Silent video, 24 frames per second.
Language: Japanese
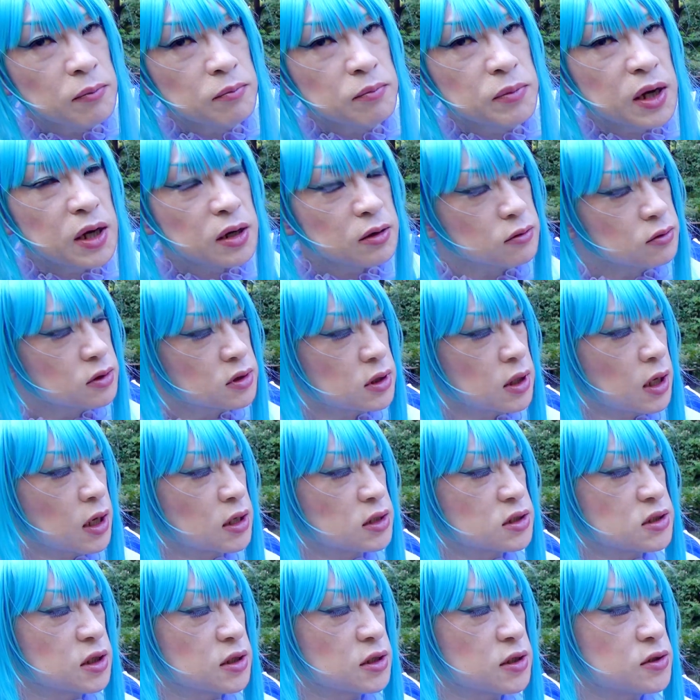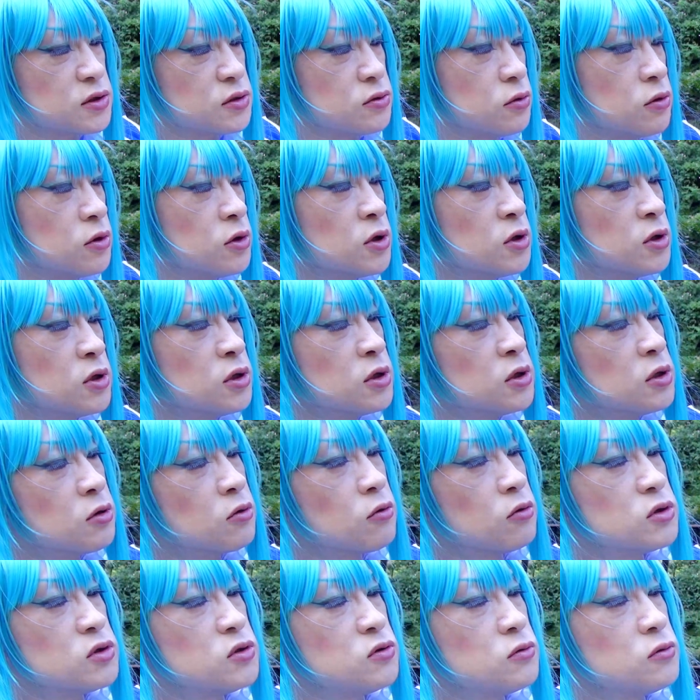ンバーグって感じなんですよ
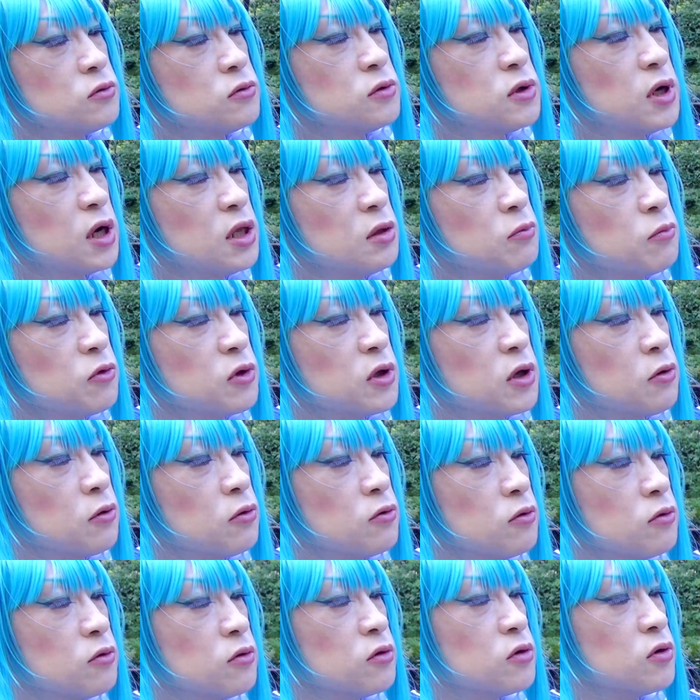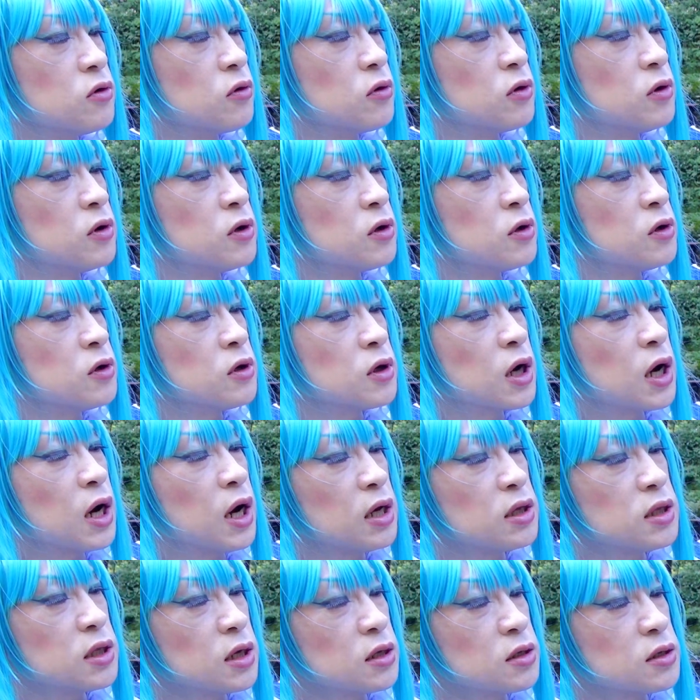こっちの裏にもねこの
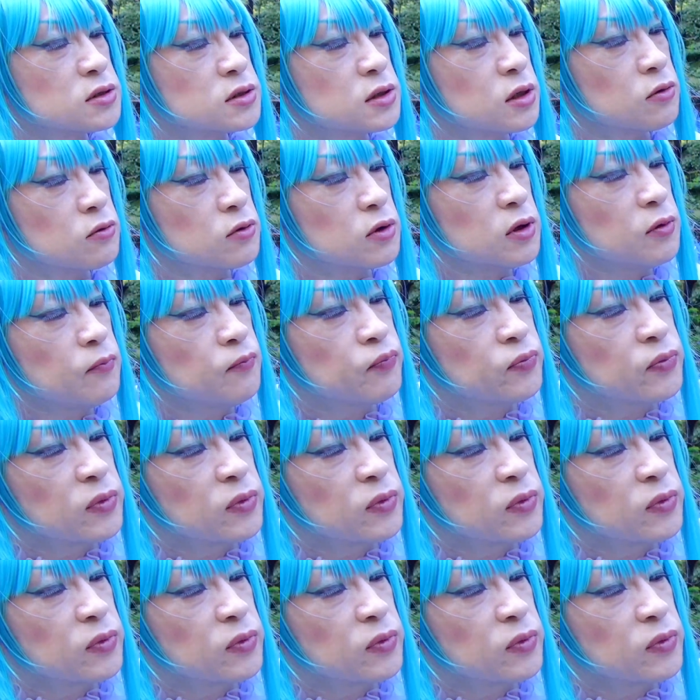書いてあるんですけどね